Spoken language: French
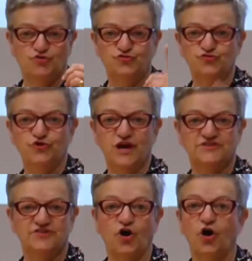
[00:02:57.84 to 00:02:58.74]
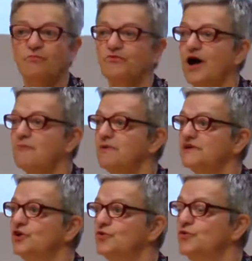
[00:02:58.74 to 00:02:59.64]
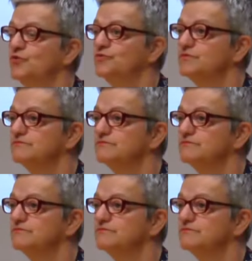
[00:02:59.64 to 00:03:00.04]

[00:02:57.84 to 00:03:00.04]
Tu ne la tremperas pas dans l'eau.